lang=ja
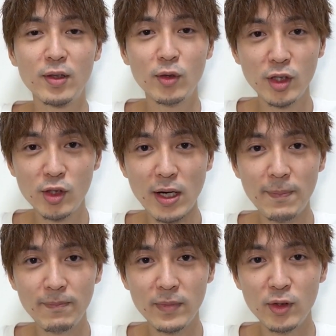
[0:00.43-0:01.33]
こんにち
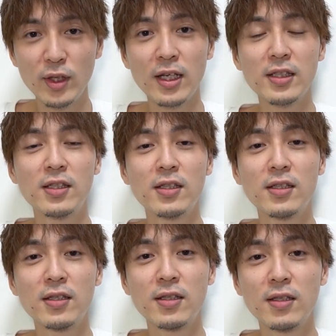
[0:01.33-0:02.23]
は、ルイで
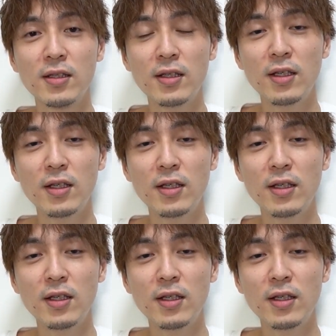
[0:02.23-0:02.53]
す。